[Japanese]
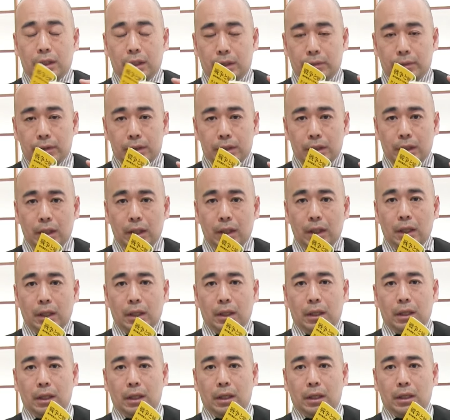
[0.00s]
できました。
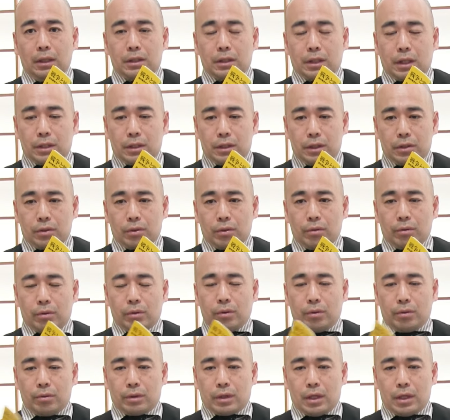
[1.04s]
えー、しかし、その
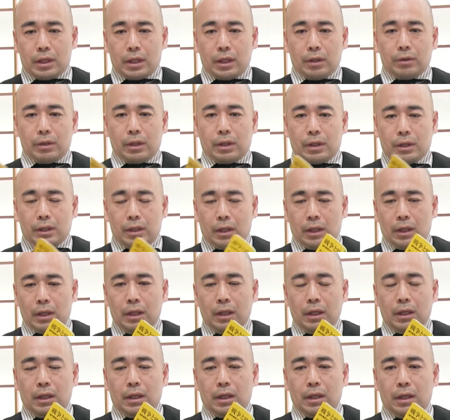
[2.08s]
協力関係の中で、
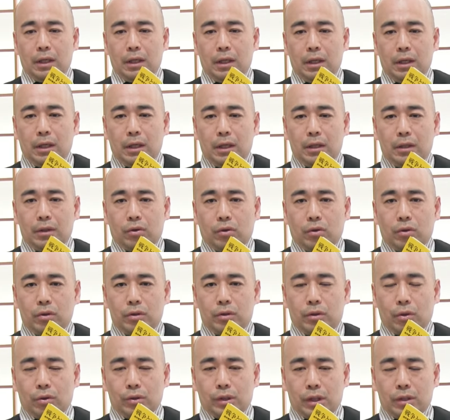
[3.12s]

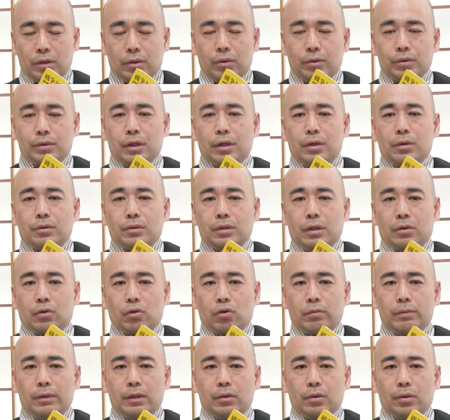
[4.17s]
えー、共産党勢力は
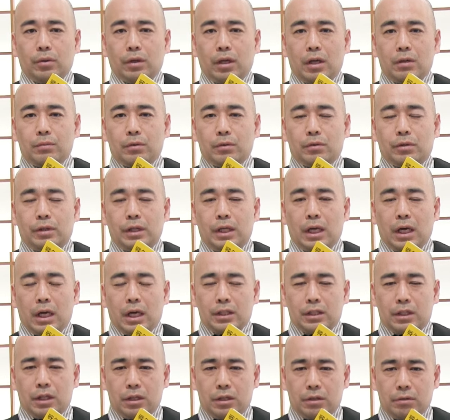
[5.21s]
国民党の内部を食い荒
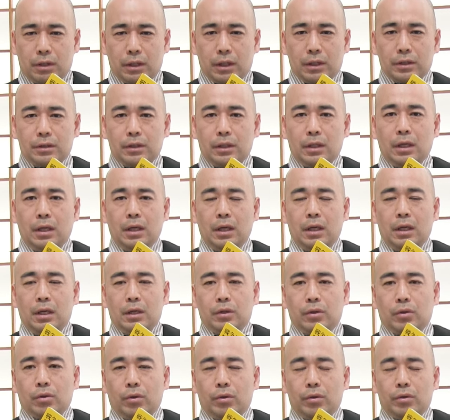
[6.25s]
らしていくわけですね。
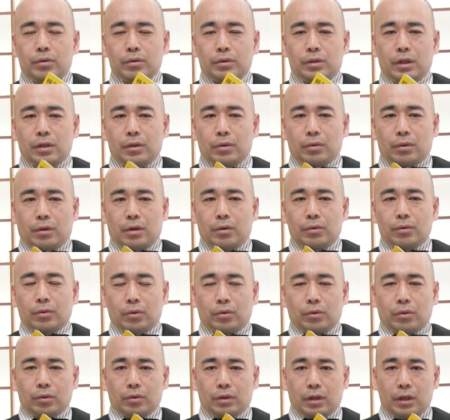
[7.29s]
教育制度とかを
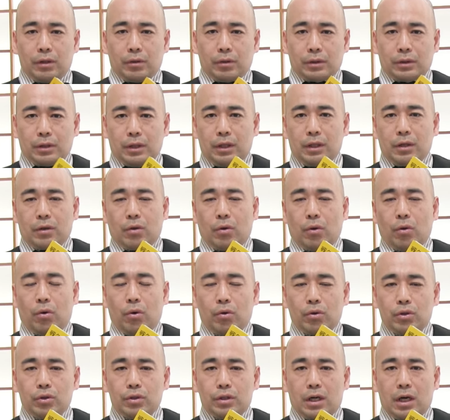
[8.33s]
乗っ取ったりとかですね、
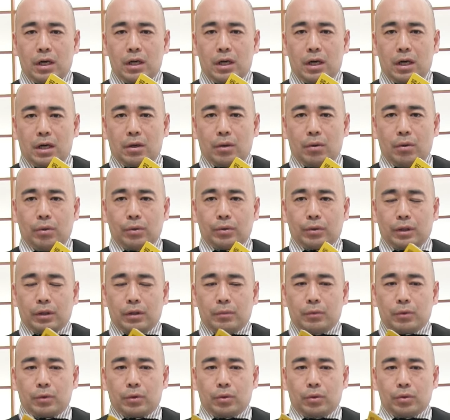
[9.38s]
法軍艦学校とか
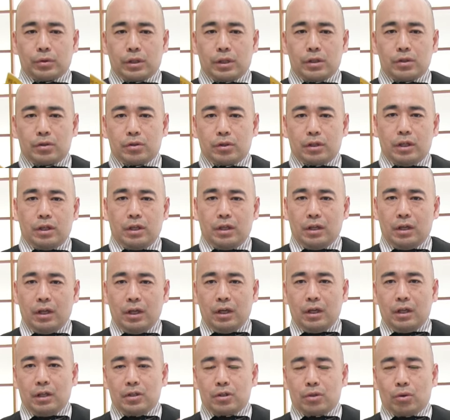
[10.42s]
でも共産主義
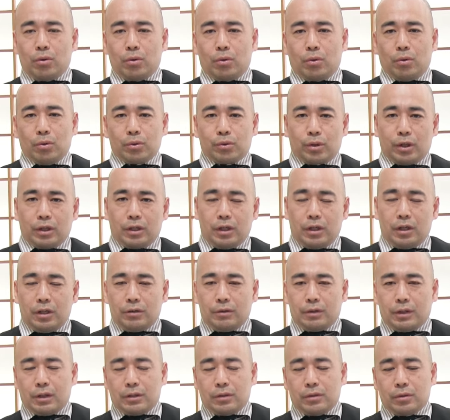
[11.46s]
将校を育ててい
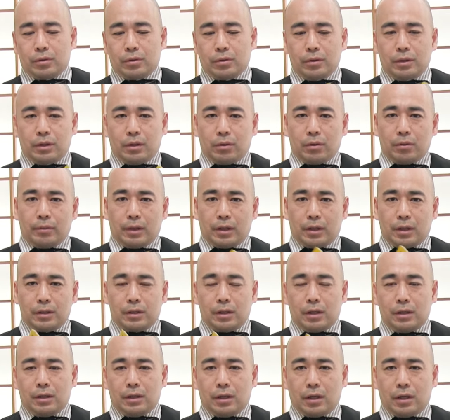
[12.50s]
くわけですよ。そんなことばっかり
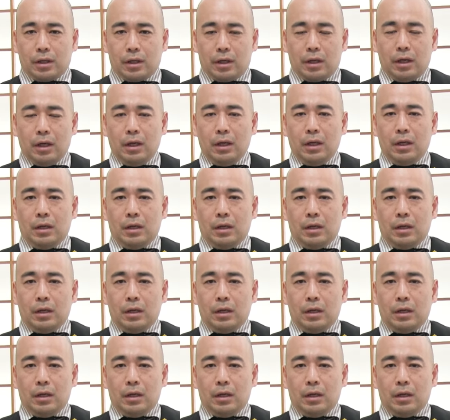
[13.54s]
されてたから、